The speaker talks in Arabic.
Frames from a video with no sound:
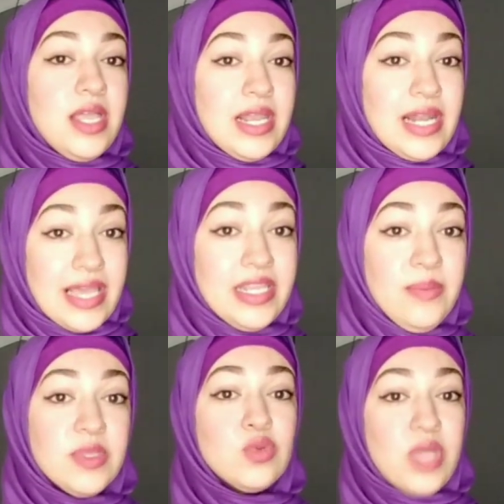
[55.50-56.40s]

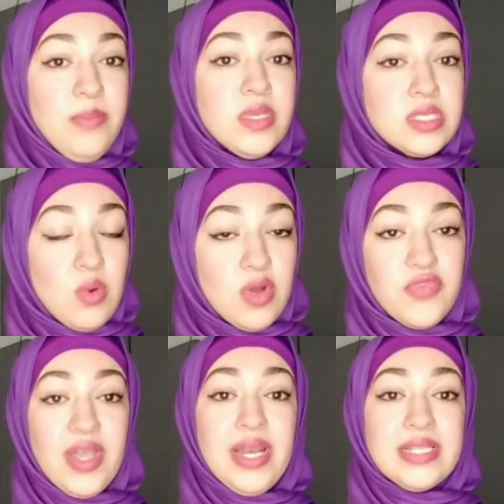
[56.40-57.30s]
الغريب انه كان بيصور
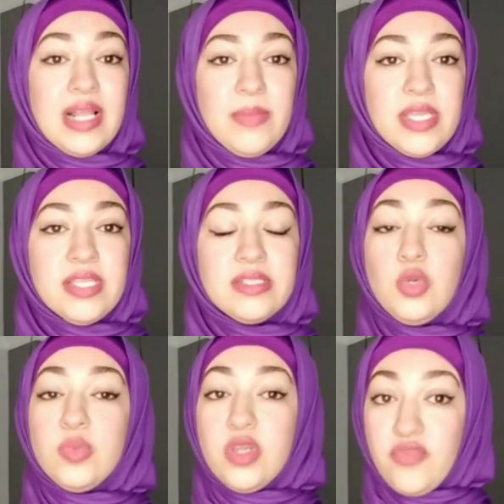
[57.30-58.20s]
فعلا الاماكن دي
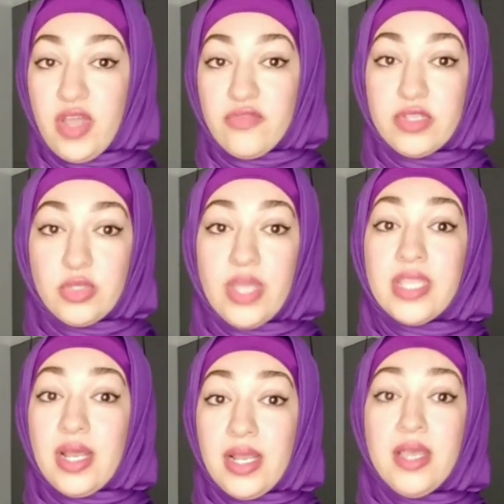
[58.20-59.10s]
وبيرفع
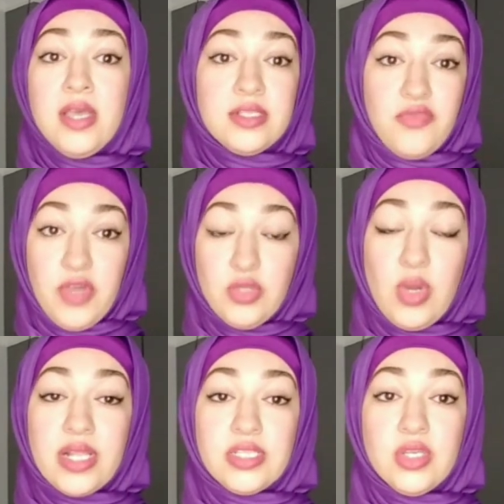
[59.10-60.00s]
الفيديوهات على صفحته
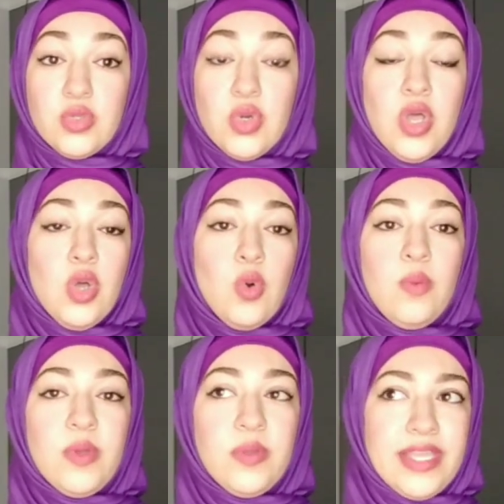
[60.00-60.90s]
على تيك توك
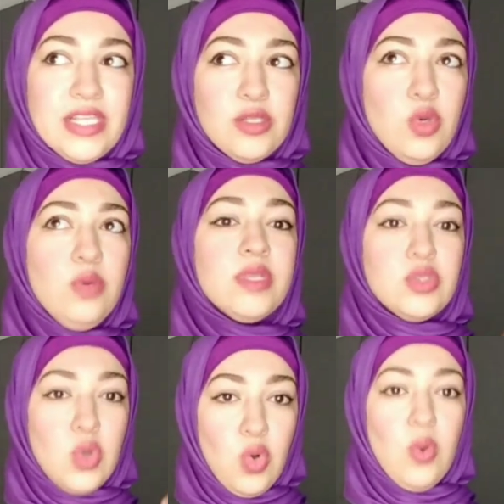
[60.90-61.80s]
وبيبين لهم
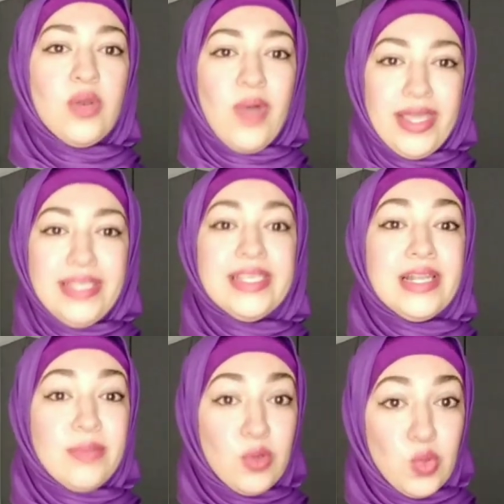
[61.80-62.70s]
ان هو الوحيد
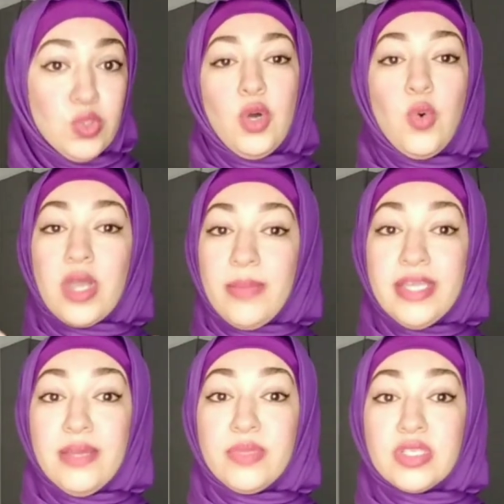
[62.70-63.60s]
اللي موجود وكمان
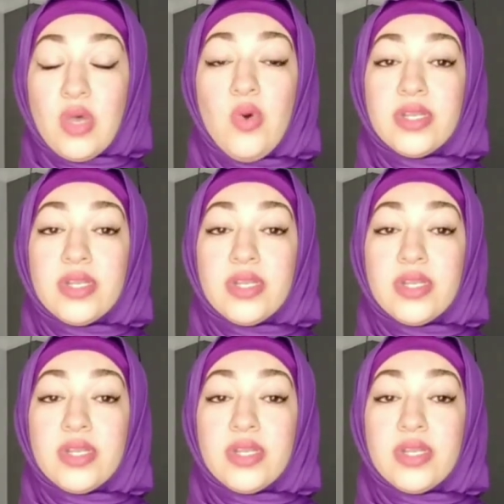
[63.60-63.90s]
كان بيصور